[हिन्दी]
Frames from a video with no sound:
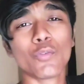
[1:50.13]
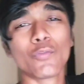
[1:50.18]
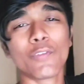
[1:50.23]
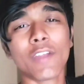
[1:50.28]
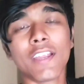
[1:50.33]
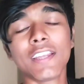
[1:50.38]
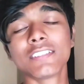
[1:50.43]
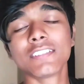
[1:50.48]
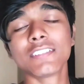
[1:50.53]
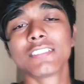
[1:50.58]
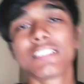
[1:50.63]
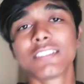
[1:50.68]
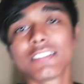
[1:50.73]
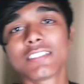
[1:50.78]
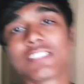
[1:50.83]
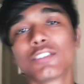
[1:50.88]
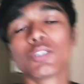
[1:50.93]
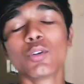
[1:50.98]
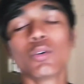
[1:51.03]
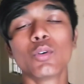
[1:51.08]
फ्रेंड्स
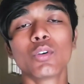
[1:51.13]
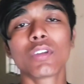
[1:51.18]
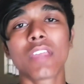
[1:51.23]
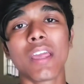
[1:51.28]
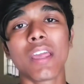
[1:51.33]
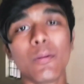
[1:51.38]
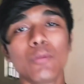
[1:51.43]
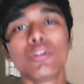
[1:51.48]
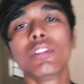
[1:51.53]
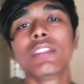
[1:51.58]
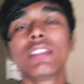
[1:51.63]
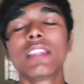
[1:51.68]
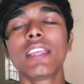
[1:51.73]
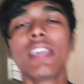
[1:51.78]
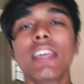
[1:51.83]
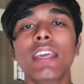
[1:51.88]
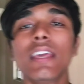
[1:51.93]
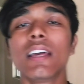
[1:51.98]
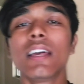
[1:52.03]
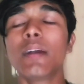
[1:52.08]
तो क्या
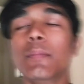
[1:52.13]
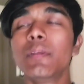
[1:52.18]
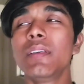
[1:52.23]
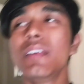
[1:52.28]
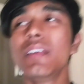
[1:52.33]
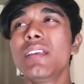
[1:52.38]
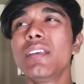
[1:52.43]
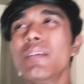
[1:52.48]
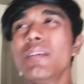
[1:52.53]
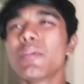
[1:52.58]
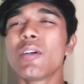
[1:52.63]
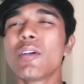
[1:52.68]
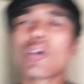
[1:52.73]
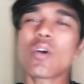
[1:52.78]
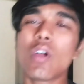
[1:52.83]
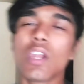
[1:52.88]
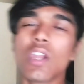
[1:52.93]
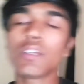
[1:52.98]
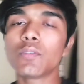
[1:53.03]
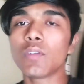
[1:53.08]
बोलते अभी मैं
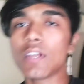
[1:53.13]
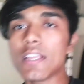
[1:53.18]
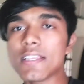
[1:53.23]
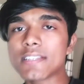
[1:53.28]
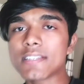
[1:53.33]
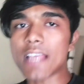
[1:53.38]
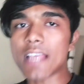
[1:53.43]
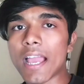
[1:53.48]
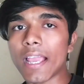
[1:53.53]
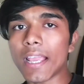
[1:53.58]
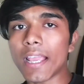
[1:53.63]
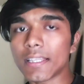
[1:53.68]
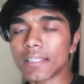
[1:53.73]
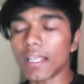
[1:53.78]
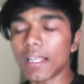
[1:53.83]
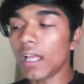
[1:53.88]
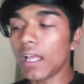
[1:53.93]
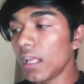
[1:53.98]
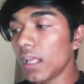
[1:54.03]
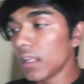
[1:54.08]
कॉलेज वाले से आ गया
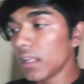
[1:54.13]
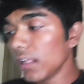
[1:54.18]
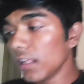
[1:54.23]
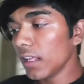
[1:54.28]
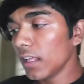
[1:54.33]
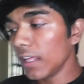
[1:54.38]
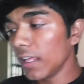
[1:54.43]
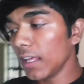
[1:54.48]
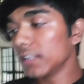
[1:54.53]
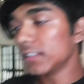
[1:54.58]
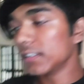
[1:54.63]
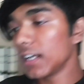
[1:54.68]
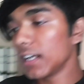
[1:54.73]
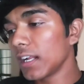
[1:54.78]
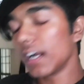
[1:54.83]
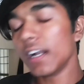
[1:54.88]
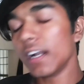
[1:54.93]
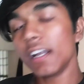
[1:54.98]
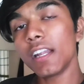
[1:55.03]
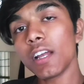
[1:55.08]
था एक डेढ़
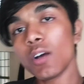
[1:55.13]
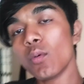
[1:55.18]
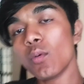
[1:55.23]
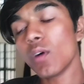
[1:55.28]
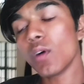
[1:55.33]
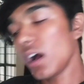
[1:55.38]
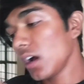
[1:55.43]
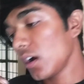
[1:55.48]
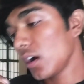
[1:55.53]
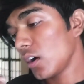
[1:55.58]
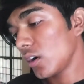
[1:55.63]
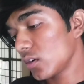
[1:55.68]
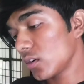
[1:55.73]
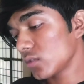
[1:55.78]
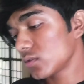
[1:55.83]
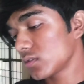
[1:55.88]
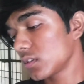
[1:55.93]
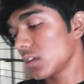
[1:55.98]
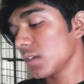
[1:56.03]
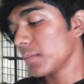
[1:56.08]
घंटा हुआ और
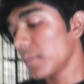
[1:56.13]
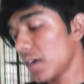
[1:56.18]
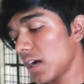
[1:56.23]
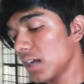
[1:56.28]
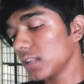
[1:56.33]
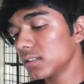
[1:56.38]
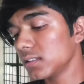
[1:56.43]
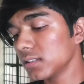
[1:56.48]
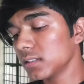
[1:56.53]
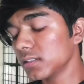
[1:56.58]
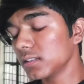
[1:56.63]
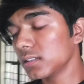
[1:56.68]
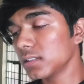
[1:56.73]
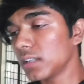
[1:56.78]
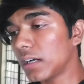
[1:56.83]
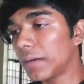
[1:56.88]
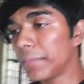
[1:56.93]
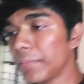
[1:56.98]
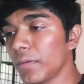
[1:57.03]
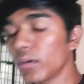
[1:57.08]
उसके बाद
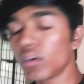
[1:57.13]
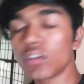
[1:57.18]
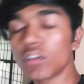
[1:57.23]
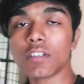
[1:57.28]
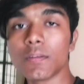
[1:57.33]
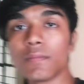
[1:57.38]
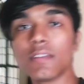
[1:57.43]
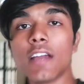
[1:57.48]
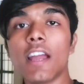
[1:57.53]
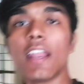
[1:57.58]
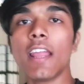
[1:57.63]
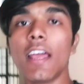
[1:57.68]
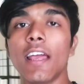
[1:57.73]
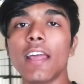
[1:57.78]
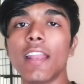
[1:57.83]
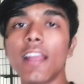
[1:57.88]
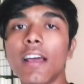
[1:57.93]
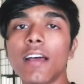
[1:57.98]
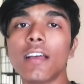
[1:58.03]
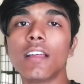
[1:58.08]
अब मेरे को जिम जाना
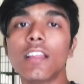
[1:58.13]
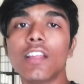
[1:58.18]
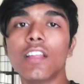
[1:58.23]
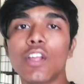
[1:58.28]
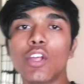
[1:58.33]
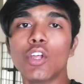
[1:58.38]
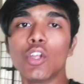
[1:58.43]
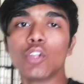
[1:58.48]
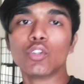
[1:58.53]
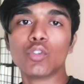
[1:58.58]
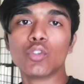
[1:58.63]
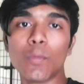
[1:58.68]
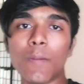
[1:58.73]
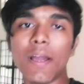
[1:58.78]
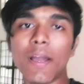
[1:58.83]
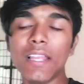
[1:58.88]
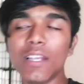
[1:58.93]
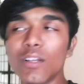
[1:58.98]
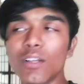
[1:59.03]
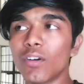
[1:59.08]
है ना तो
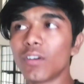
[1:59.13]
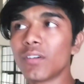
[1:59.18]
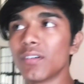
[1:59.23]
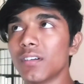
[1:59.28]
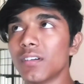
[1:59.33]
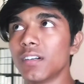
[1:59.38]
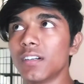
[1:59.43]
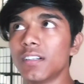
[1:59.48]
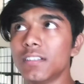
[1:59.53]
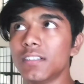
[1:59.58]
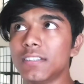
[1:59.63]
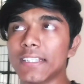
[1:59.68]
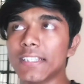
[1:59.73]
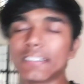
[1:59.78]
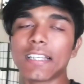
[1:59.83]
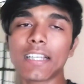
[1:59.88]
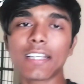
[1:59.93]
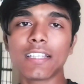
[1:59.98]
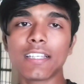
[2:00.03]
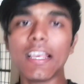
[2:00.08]
भाई लोग
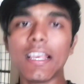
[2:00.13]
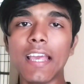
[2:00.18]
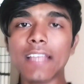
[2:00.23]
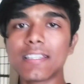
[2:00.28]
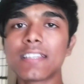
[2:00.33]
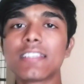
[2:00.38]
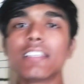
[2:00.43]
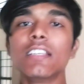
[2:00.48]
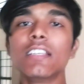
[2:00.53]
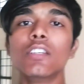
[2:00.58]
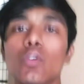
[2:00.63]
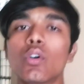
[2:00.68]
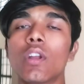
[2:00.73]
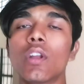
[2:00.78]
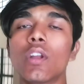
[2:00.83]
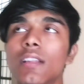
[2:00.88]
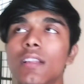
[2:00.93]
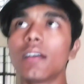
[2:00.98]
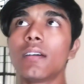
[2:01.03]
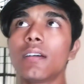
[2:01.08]
जैसा कि ऐसा सीन हो
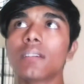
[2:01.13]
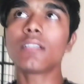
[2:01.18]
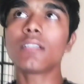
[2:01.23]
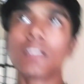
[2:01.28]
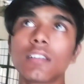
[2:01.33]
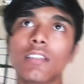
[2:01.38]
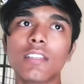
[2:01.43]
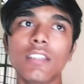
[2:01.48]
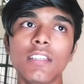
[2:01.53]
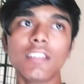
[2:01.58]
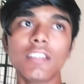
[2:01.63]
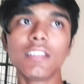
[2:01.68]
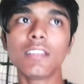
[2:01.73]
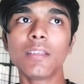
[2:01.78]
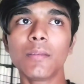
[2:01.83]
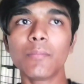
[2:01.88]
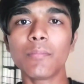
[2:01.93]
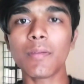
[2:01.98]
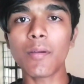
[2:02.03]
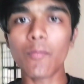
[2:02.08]
रहा था कि
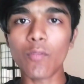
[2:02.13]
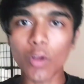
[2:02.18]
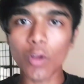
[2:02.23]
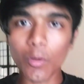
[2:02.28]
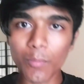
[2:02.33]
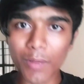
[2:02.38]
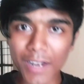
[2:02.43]
मैं ब्लॉग